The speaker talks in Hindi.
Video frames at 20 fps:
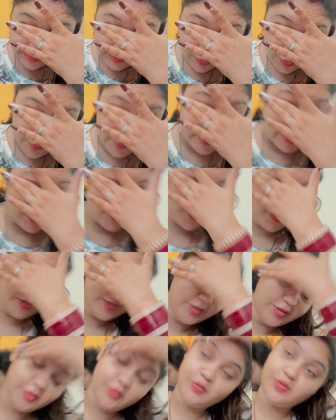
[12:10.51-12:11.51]
खूब इंजॉय
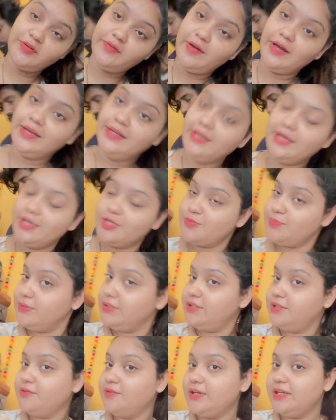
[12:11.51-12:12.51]
करो दिवाली आज
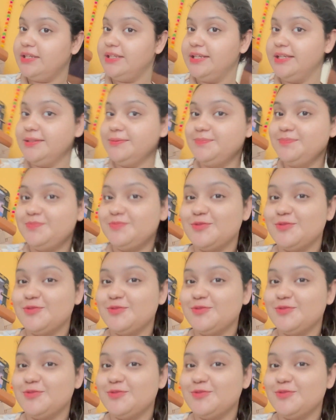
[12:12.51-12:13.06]
फिर दिवाली है